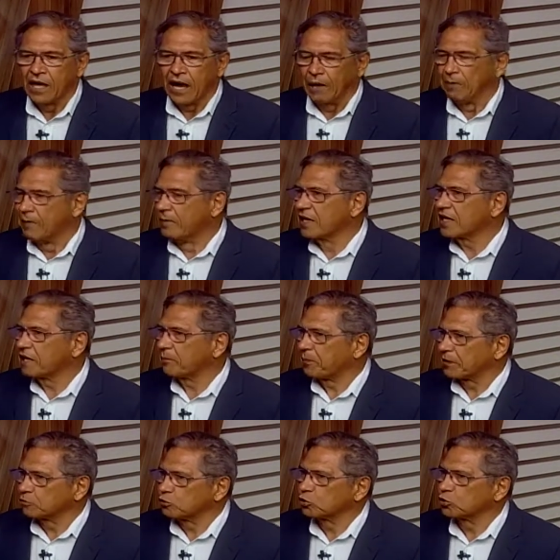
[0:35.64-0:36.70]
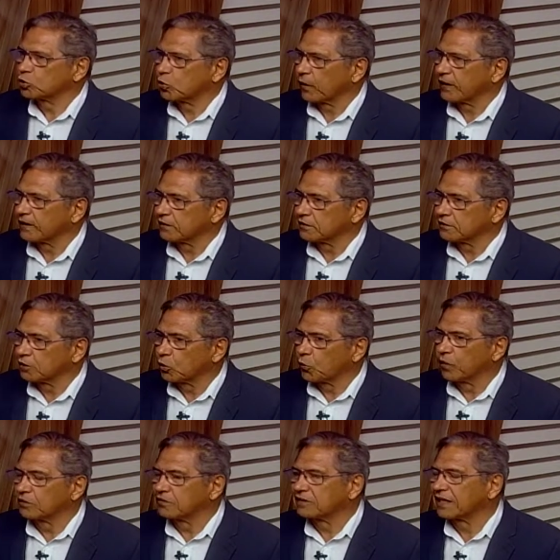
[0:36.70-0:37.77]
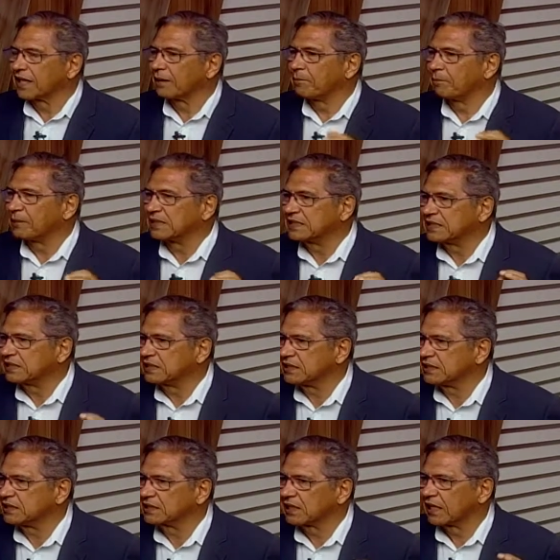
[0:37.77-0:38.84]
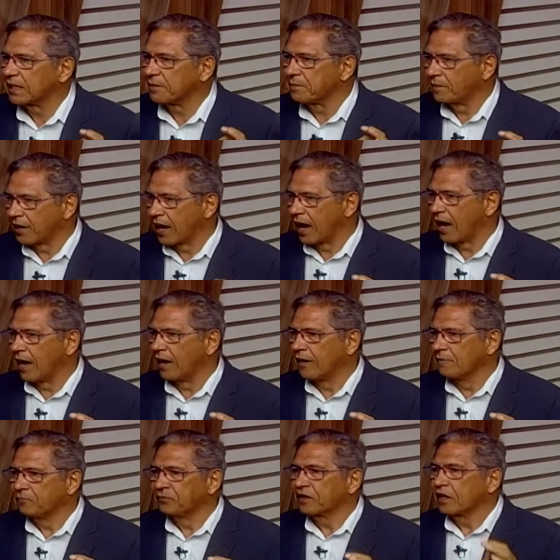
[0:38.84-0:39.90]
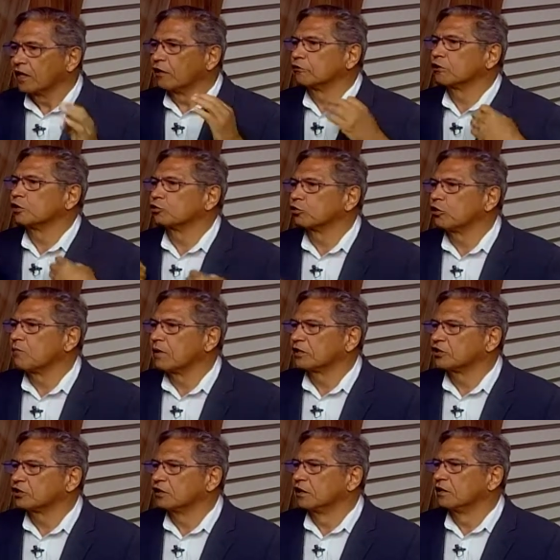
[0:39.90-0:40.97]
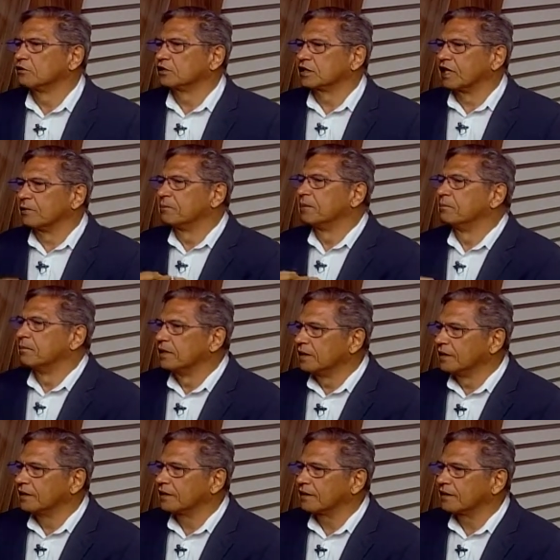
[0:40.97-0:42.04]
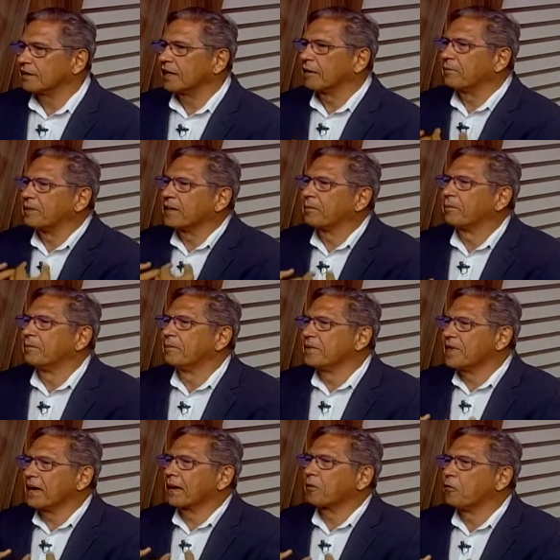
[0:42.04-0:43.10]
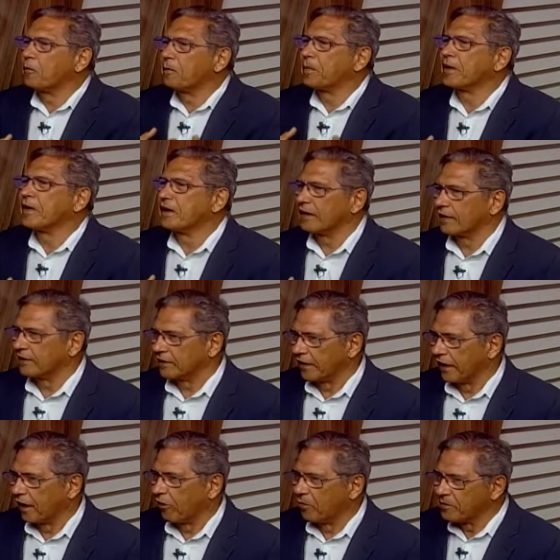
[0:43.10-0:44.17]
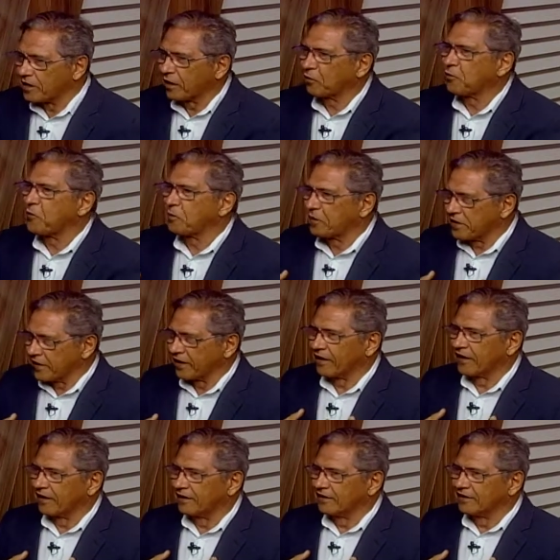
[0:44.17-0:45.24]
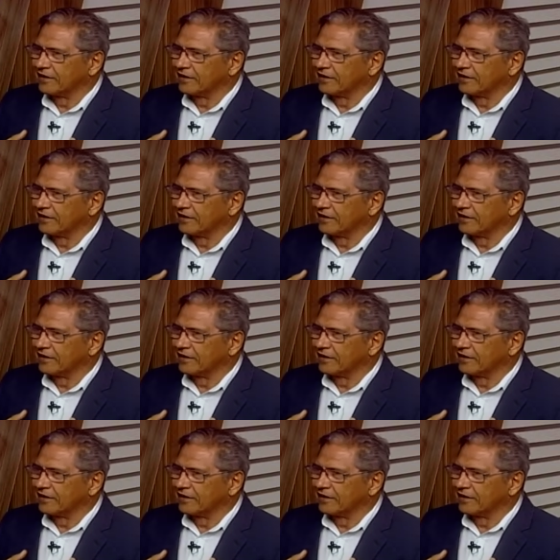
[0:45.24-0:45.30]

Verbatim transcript: A mamãe que passou dos 45 anos, ela precisa lembrar. Eu já estou imaginando que a mamãe, que é a minha, minha companheira ideal, a minha companheira